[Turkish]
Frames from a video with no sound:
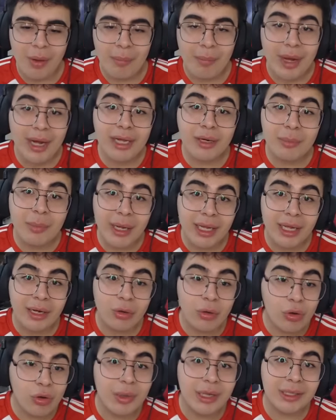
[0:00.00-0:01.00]
Bay,
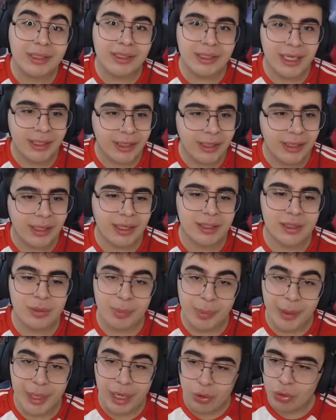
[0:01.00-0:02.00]
Bayan Lokum hatırlayanlar
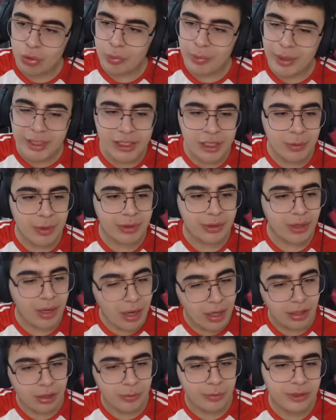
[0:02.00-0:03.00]
yazsın. Bayan Lokum her zaman
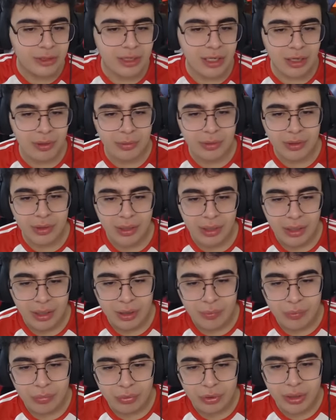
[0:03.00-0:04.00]
aklımızda abi.
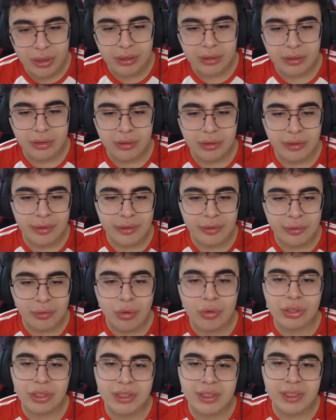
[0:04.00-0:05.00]
Bu da e,
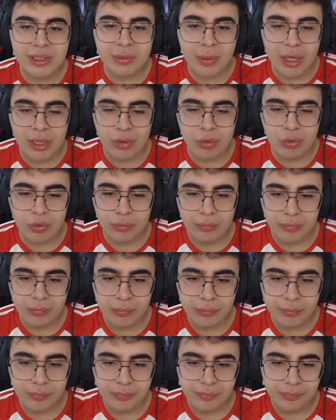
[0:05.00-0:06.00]
kocası Bay Lokum.
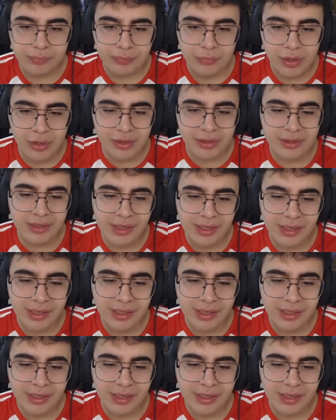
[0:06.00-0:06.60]
evet.